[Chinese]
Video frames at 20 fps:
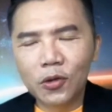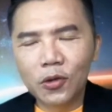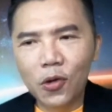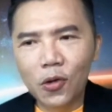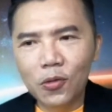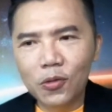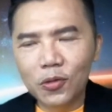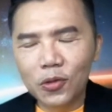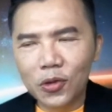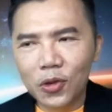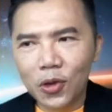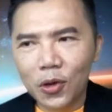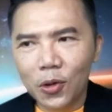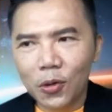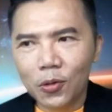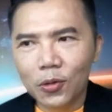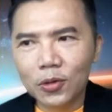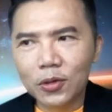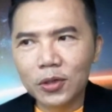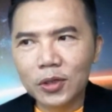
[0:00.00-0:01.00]
共
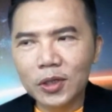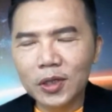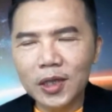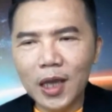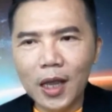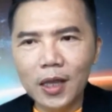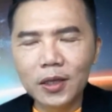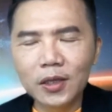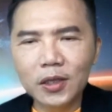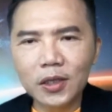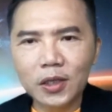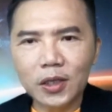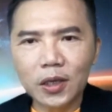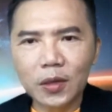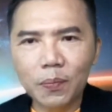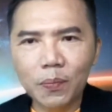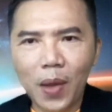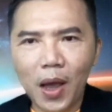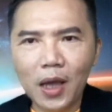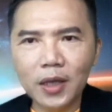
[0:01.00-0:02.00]
有三
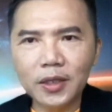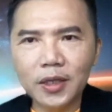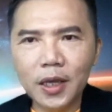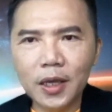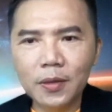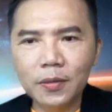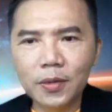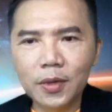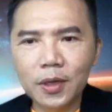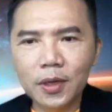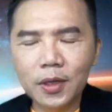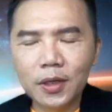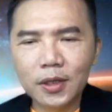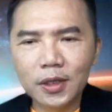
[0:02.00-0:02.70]
十八千